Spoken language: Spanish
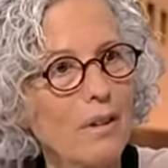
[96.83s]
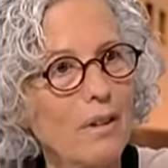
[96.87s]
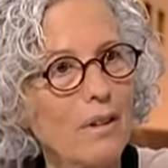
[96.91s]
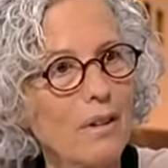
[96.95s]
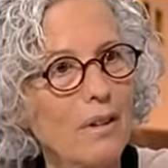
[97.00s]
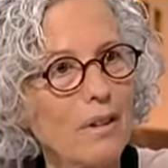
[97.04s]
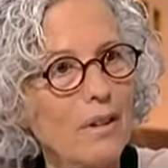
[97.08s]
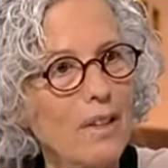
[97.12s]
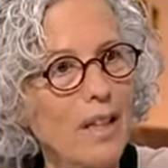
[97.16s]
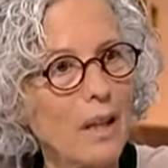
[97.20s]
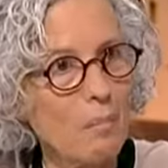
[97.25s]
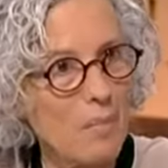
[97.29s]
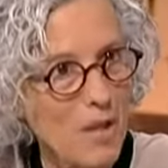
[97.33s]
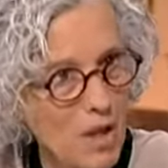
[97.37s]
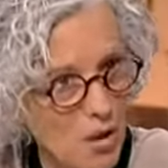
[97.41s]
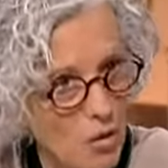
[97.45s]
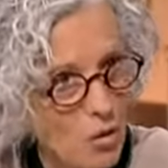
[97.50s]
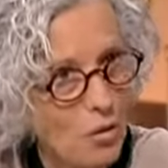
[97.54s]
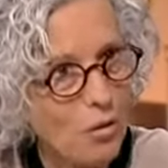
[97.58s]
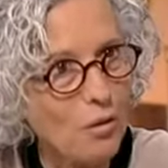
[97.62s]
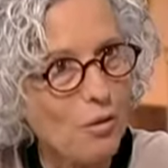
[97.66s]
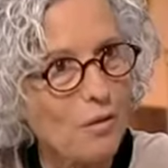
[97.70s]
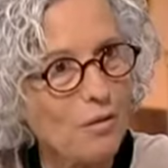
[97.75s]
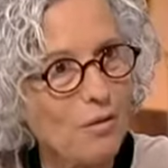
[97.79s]
de mi
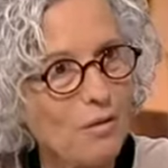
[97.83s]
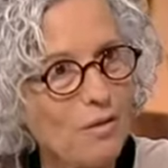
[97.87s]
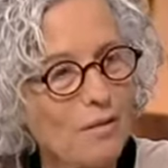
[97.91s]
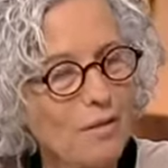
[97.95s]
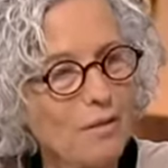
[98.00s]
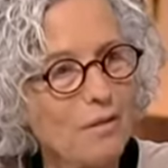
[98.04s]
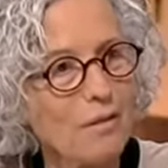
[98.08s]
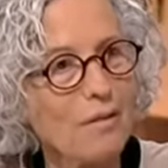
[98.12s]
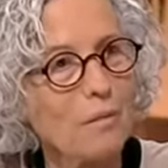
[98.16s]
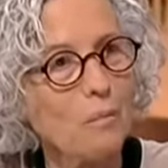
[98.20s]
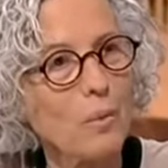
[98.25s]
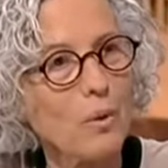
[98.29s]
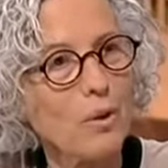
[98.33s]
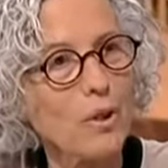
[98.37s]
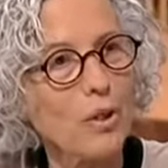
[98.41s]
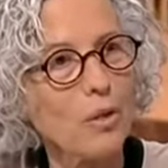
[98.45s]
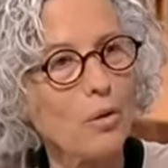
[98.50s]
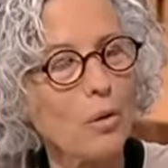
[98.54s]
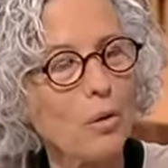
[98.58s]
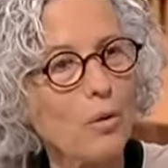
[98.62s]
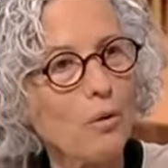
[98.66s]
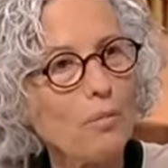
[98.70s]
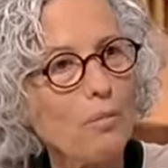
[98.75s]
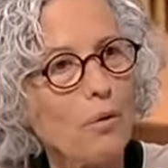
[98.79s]
yo, porque
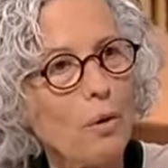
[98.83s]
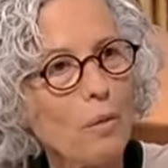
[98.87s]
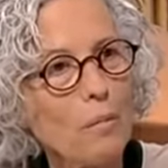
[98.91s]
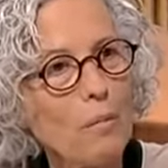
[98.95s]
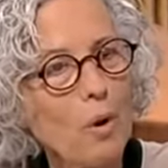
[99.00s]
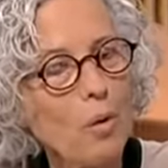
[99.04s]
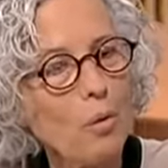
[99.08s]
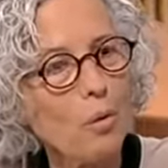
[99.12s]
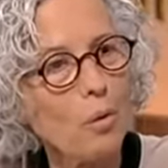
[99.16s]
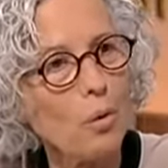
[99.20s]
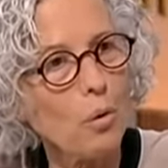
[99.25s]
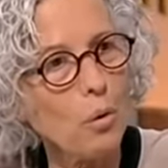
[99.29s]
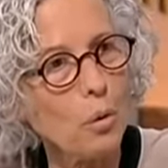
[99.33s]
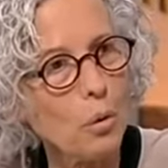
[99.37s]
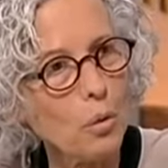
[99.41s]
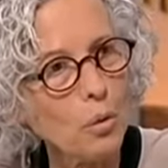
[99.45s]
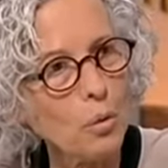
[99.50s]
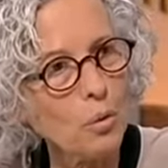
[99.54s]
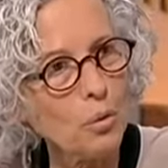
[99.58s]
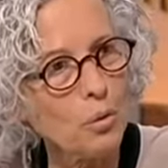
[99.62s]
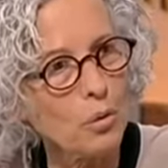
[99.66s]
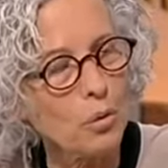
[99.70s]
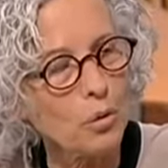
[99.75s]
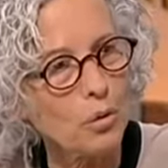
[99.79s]
todo forma un
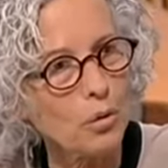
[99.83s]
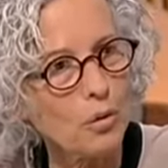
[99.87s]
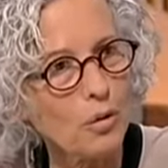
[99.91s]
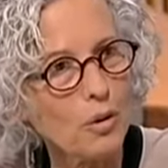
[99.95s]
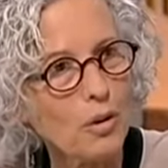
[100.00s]
conjunto.